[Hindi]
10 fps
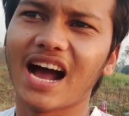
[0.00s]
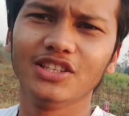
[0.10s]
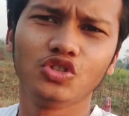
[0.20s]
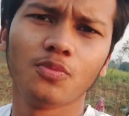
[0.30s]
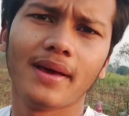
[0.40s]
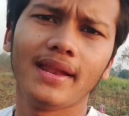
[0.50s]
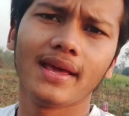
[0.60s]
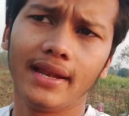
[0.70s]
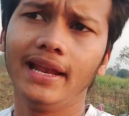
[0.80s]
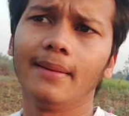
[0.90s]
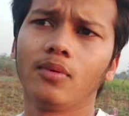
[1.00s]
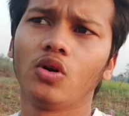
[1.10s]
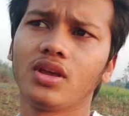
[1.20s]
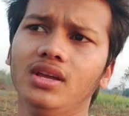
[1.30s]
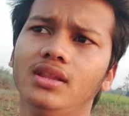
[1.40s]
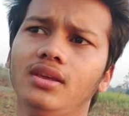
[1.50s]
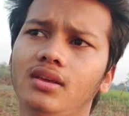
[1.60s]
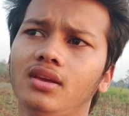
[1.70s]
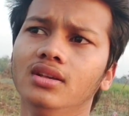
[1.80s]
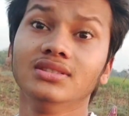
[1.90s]
आज जो मैंने एक रील अपलोड की थी
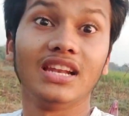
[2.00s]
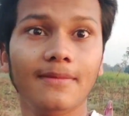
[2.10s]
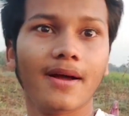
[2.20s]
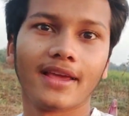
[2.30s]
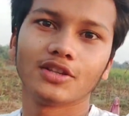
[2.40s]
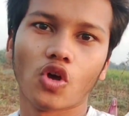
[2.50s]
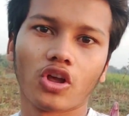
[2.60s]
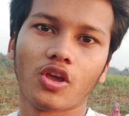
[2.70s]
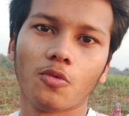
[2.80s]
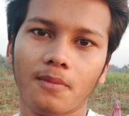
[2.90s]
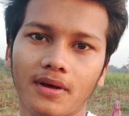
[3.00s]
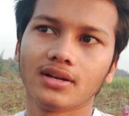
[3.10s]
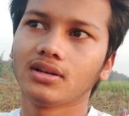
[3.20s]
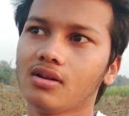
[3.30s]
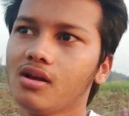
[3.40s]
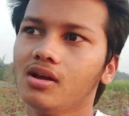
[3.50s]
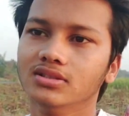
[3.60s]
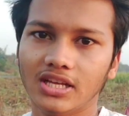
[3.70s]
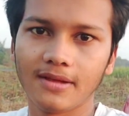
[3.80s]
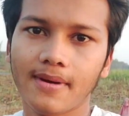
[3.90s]
सनी बाई के सॉन्ग के ऊपर
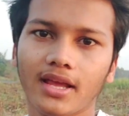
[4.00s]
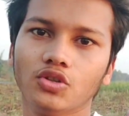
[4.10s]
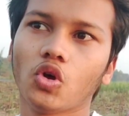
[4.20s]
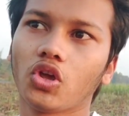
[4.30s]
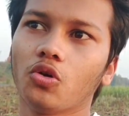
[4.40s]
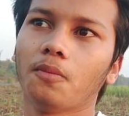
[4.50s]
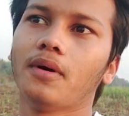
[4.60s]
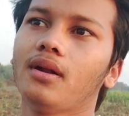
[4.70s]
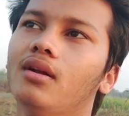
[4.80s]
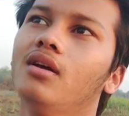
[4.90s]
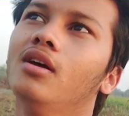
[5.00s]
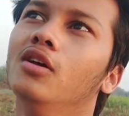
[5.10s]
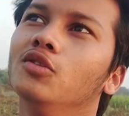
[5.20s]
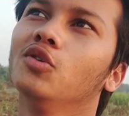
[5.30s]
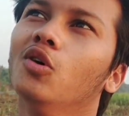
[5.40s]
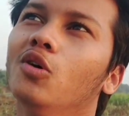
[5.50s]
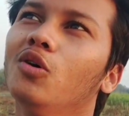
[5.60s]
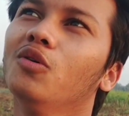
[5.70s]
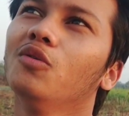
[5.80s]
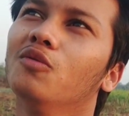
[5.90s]
सनी बाई के सॉन्ग के ऊपर तो
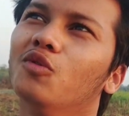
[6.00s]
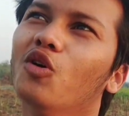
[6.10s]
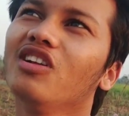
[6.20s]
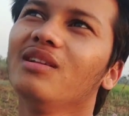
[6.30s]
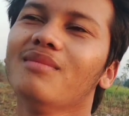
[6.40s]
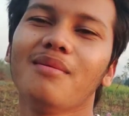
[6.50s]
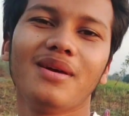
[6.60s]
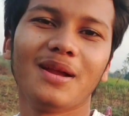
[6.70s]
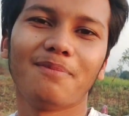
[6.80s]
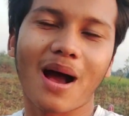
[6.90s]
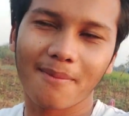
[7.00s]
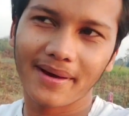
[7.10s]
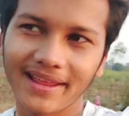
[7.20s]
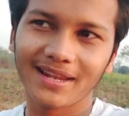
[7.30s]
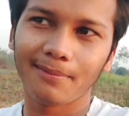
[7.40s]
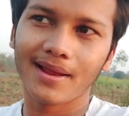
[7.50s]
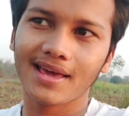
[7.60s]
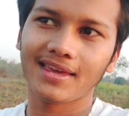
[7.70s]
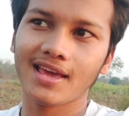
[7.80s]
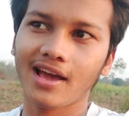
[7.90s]
वो रील में मेरे पापा ने रिप्लाई
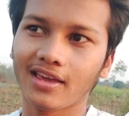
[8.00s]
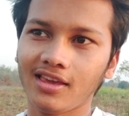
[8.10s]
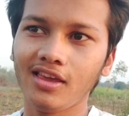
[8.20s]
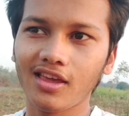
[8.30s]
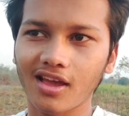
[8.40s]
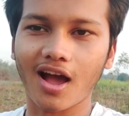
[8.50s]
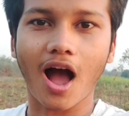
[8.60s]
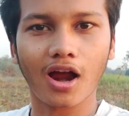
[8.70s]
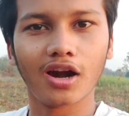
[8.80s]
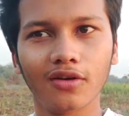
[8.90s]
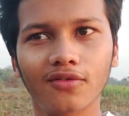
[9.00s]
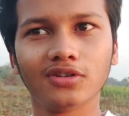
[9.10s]
किया कि આગળ